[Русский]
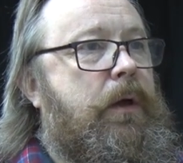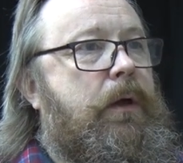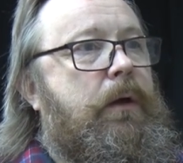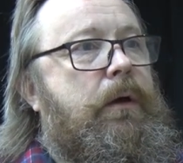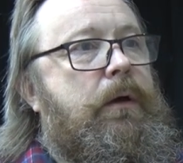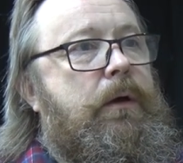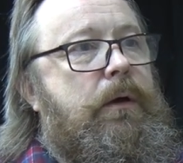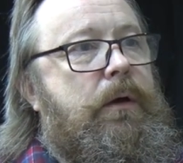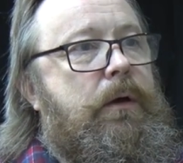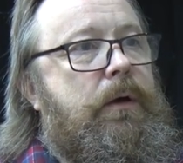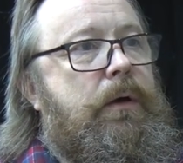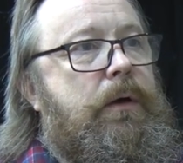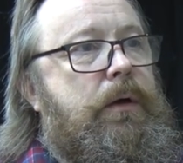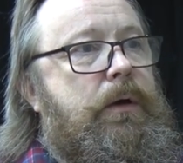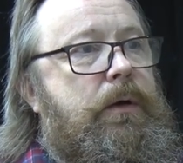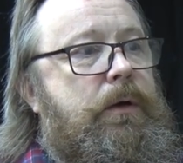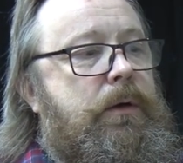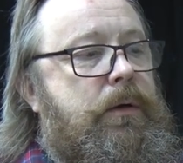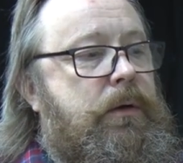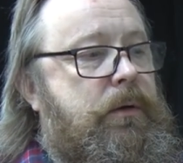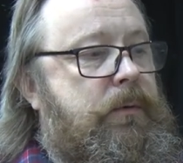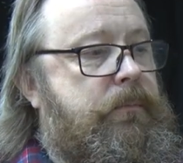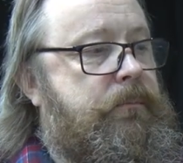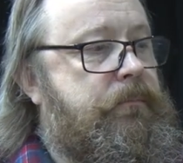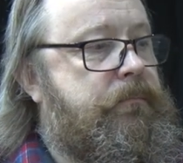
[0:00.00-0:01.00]

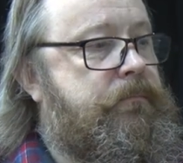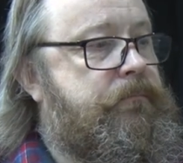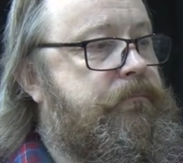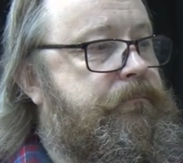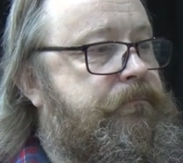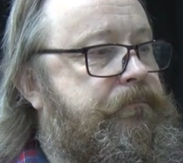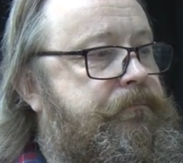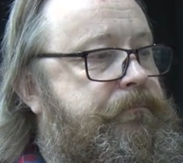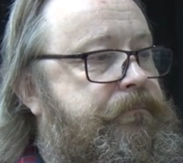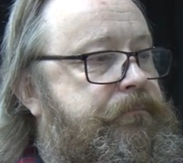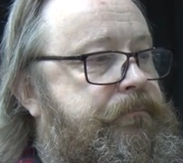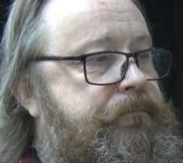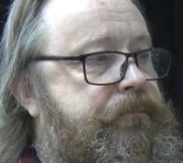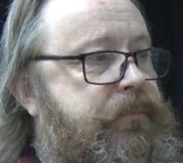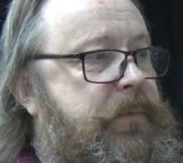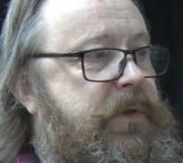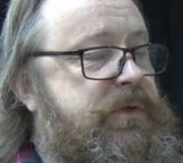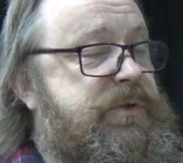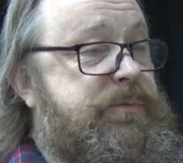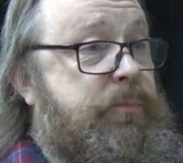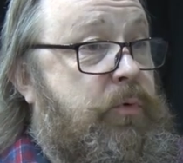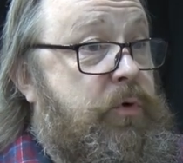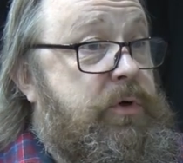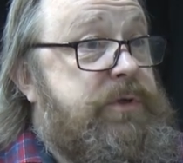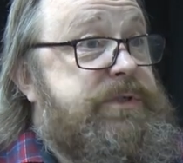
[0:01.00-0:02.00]
э,
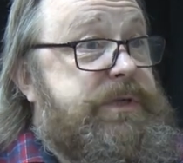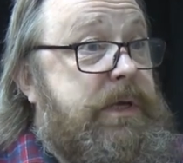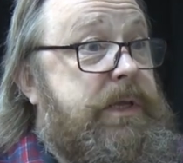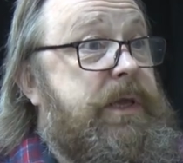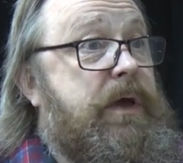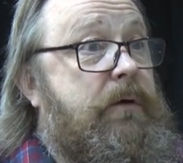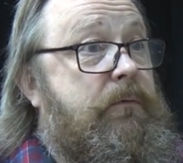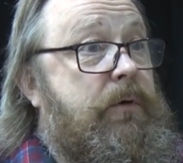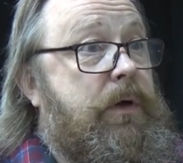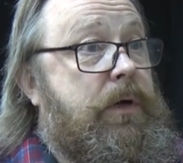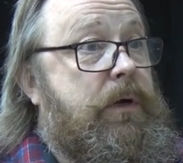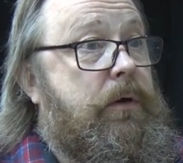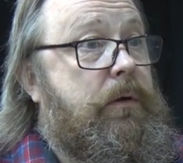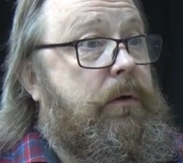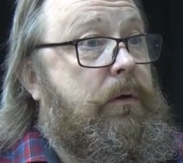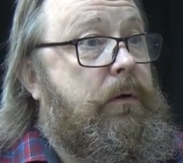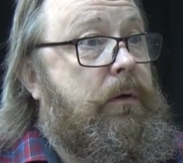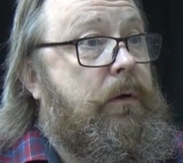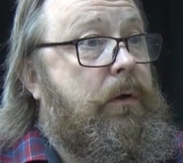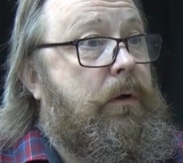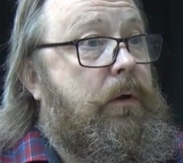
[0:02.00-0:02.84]
сбора заявок.